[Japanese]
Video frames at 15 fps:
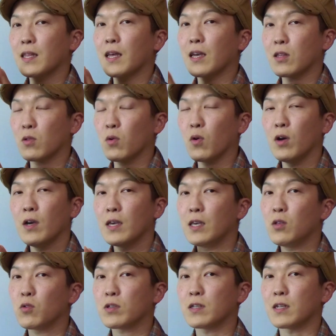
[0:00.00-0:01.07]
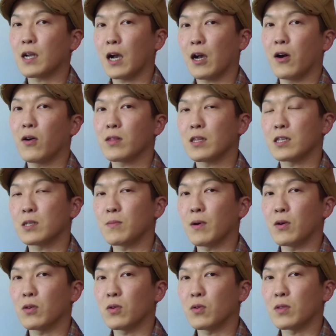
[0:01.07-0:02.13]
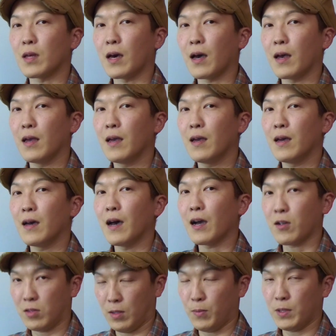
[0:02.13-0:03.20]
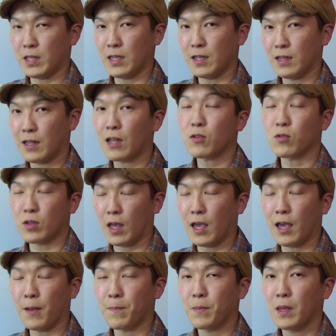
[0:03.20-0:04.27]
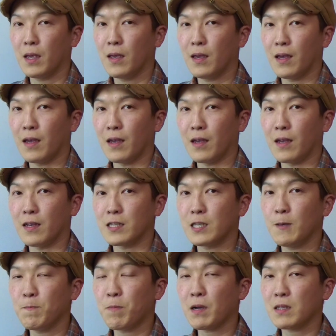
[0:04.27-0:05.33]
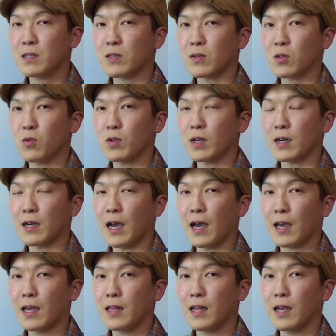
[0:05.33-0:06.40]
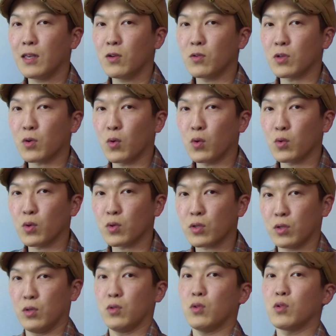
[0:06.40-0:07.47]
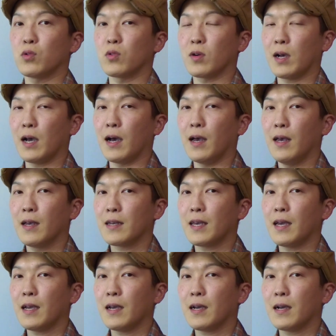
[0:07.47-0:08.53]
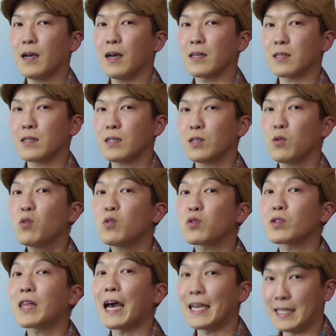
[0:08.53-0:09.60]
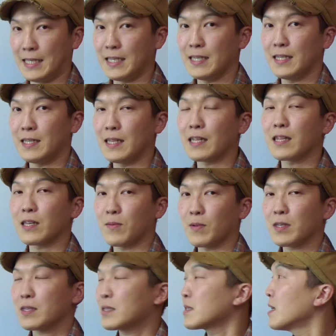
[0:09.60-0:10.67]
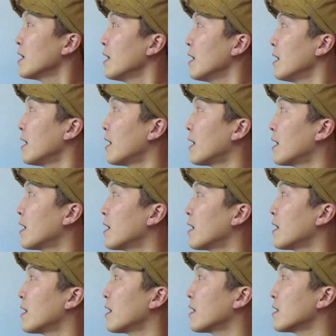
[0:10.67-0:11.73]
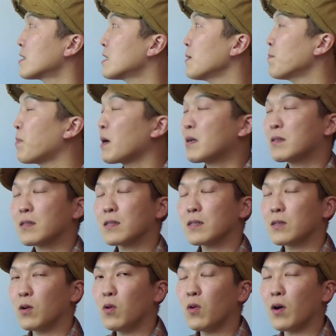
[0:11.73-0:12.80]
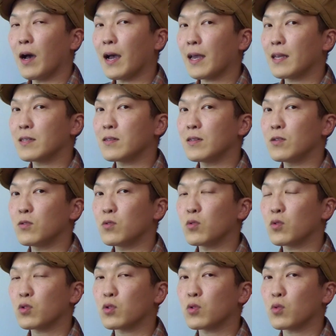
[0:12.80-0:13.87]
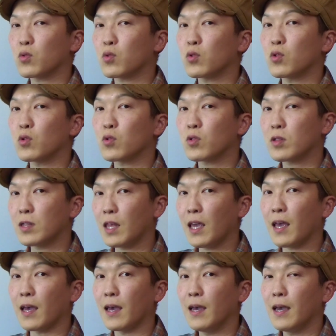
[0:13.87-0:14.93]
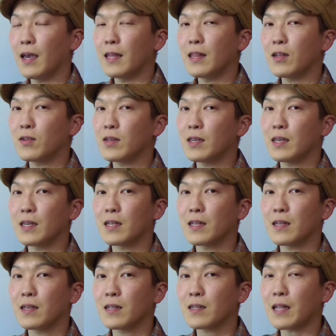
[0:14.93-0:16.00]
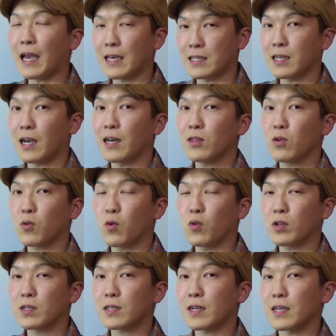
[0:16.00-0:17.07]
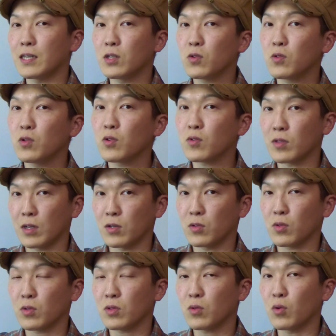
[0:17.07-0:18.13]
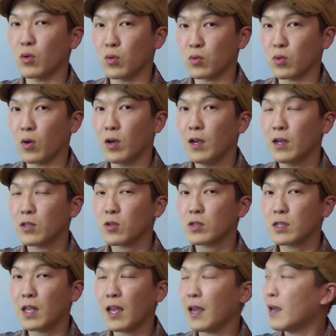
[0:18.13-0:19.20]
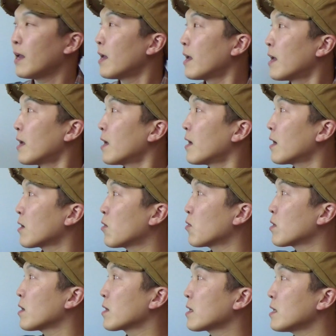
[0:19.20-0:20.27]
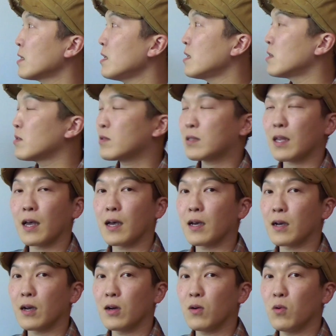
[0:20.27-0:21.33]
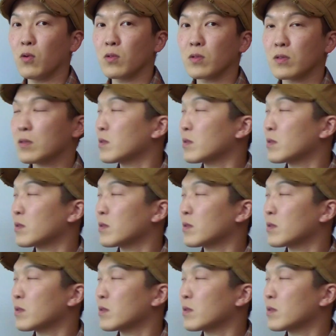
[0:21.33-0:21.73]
けないと命に関わってしまうようなアクティビティなので、心拍数はとにかく上げないように行動するというのが結果すごく大事になってきます。心拍数を上げずに運動することによってエネルギー代謝の効率が非常に良くなるということ、そして、骨格筋に乳酸を